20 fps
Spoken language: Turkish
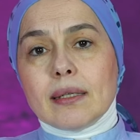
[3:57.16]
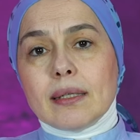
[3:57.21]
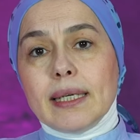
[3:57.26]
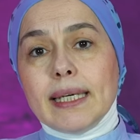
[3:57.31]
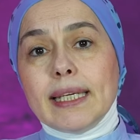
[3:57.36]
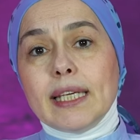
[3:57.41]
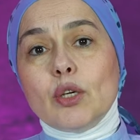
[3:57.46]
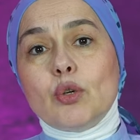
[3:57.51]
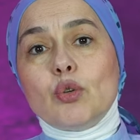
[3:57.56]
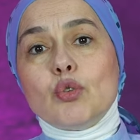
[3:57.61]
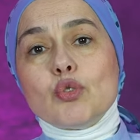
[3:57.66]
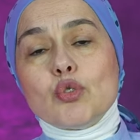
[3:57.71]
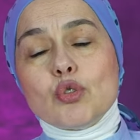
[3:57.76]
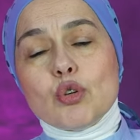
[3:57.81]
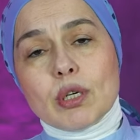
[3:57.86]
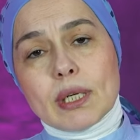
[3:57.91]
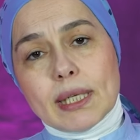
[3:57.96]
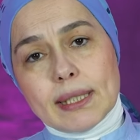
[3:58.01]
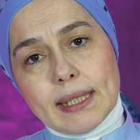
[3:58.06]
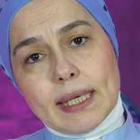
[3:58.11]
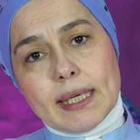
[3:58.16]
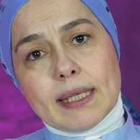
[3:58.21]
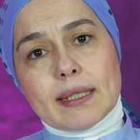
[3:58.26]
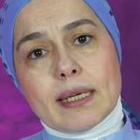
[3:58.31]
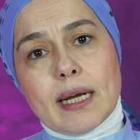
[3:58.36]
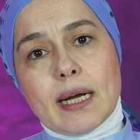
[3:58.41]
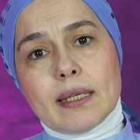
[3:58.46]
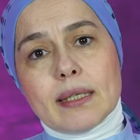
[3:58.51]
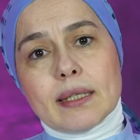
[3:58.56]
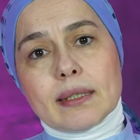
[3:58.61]
iki gün sonra
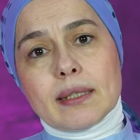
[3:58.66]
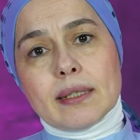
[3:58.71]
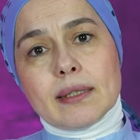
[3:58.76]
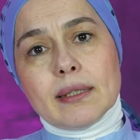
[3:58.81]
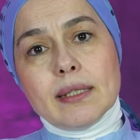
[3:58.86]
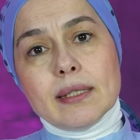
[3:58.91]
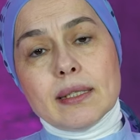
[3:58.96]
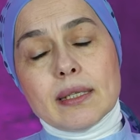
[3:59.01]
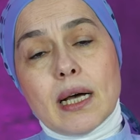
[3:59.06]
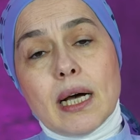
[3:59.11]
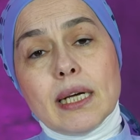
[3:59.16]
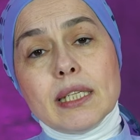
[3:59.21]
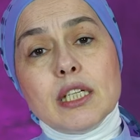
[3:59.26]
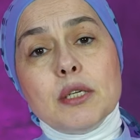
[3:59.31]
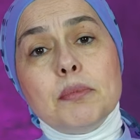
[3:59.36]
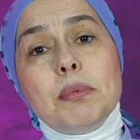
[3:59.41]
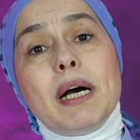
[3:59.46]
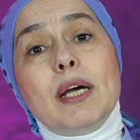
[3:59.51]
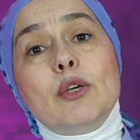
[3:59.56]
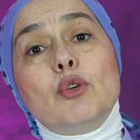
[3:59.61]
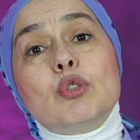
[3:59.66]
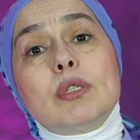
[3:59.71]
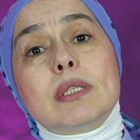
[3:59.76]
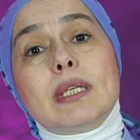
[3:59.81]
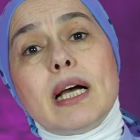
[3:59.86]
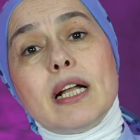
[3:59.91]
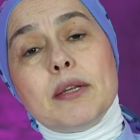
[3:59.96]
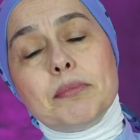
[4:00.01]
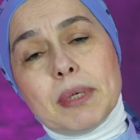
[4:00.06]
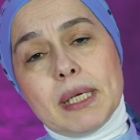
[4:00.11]
tekrarladığınız acaba
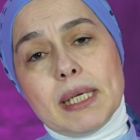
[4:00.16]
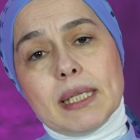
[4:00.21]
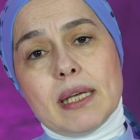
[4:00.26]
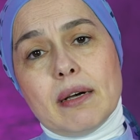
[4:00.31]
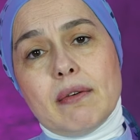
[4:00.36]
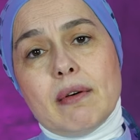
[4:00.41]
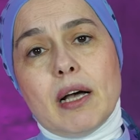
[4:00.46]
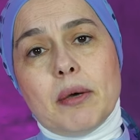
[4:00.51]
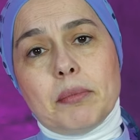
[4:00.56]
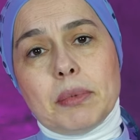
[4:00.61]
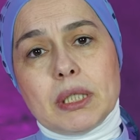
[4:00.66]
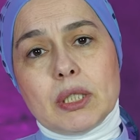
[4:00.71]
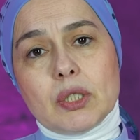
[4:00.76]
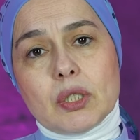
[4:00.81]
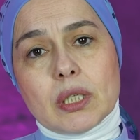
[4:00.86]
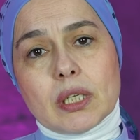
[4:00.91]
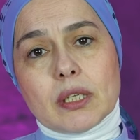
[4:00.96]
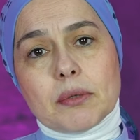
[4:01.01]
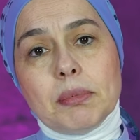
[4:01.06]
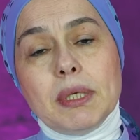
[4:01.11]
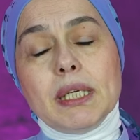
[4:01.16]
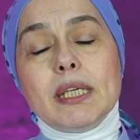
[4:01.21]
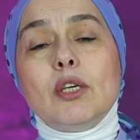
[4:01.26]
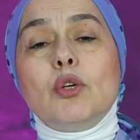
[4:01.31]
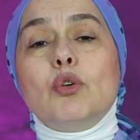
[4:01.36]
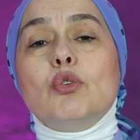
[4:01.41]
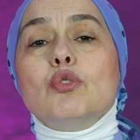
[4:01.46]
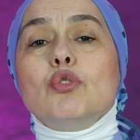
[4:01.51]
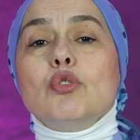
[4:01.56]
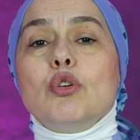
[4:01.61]
yükselmeye devam edecek mi? İki
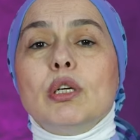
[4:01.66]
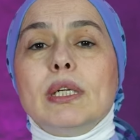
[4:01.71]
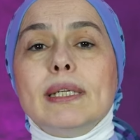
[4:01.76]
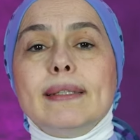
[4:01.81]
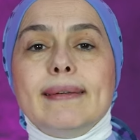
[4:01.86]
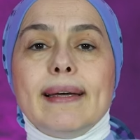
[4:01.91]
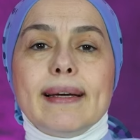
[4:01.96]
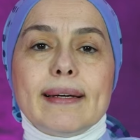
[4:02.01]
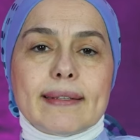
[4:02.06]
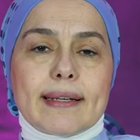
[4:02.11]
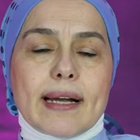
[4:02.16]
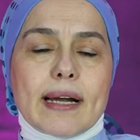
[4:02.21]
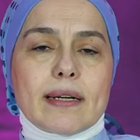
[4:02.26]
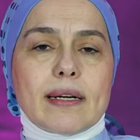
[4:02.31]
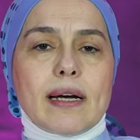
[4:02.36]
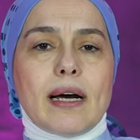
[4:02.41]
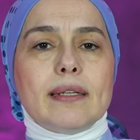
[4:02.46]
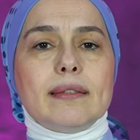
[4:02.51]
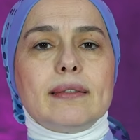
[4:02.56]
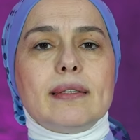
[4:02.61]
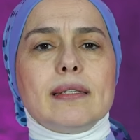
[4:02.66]
gün sonra tekrar kan